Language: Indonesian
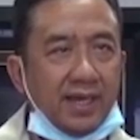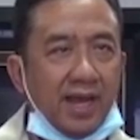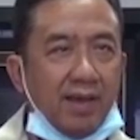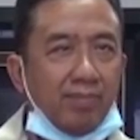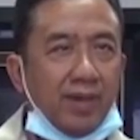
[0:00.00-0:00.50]

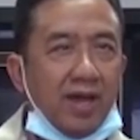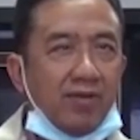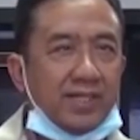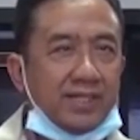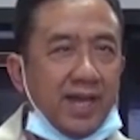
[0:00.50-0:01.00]
dalam
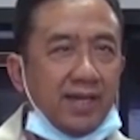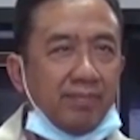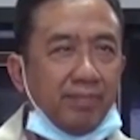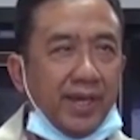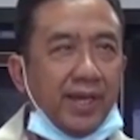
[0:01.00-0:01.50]

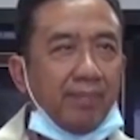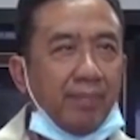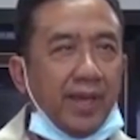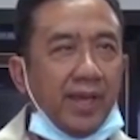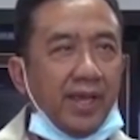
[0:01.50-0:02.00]
pengawasan
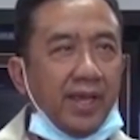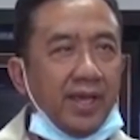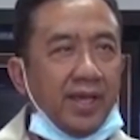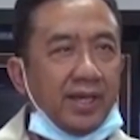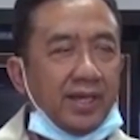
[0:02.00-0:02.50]
PDP
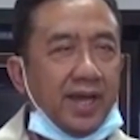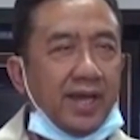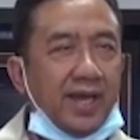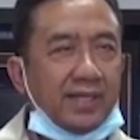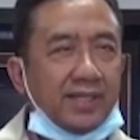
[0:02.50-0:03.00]

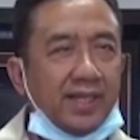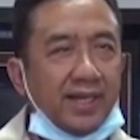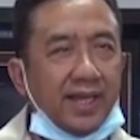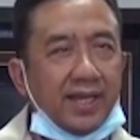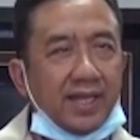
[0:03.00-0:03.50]
dengan hasil
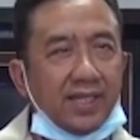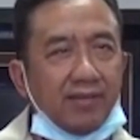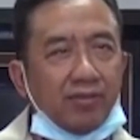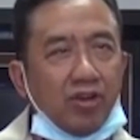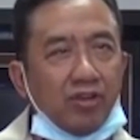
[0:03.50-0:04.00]

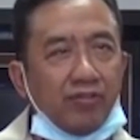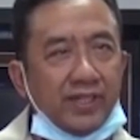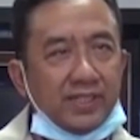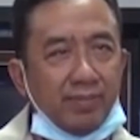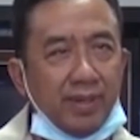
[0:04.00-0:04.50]
negatif
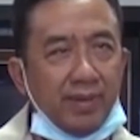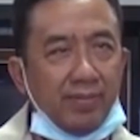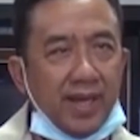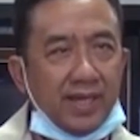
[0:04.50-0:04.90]
COVID-19